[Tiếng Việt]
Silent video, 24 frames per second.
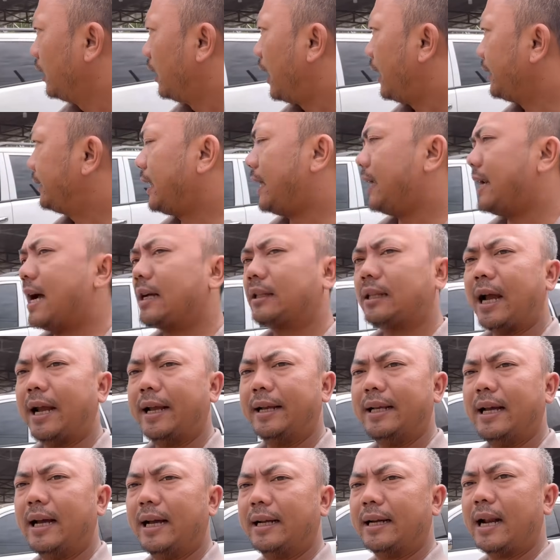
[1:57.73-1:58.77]
anh chị đang
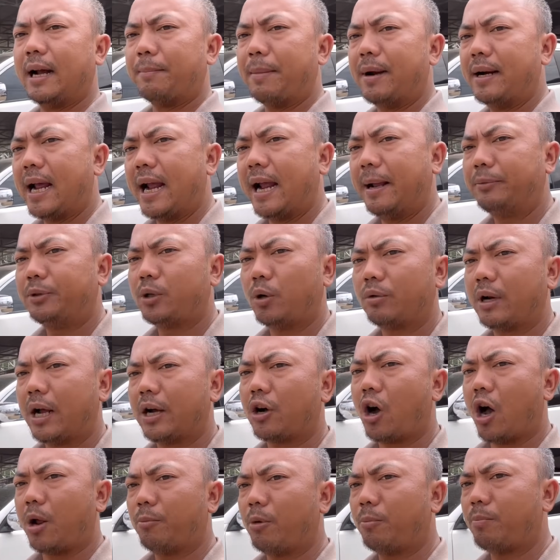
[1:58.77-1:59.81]
thấy à, đằng bên đây em Trung đang
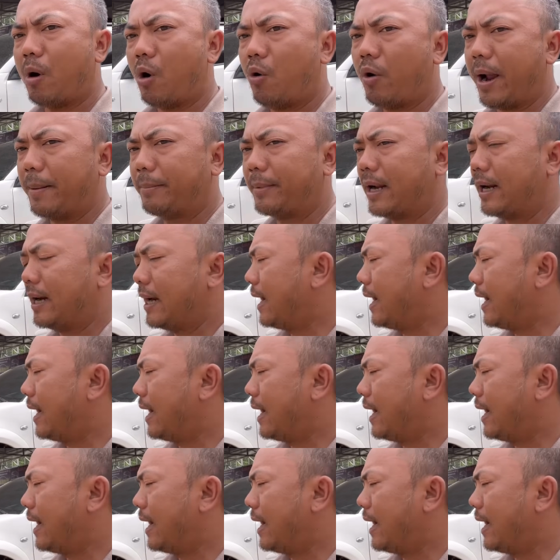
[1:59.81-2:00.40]
còn một mẫu em này